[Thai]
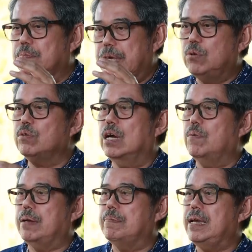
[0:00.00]
มีทุกจัง
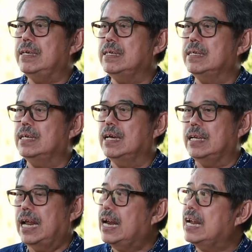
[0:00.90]
หวัดไหม
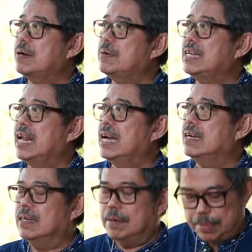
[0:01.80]
นักรักนักพัฒนา
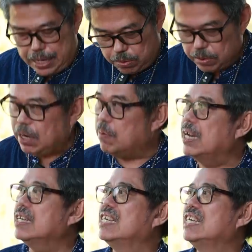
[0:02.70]
มีทุกจังห
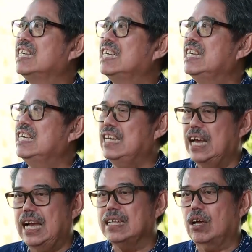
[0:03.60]
วัด
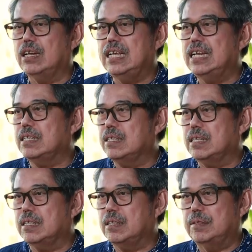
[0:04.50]
นะฮะตอนนี้
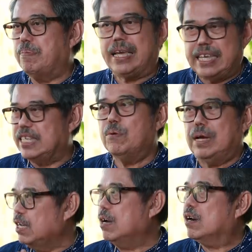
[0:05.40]
ไปกี่จังห
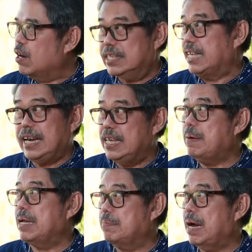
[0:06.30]
วัดก็ก็กระแสนี้
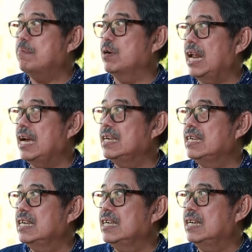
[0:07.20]
มามาหมดละค
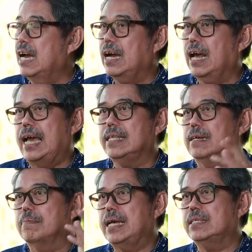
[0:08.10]
รับผมนะฮะไกล
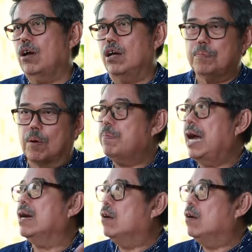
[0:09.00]
ถึงแม่สอดพบพระ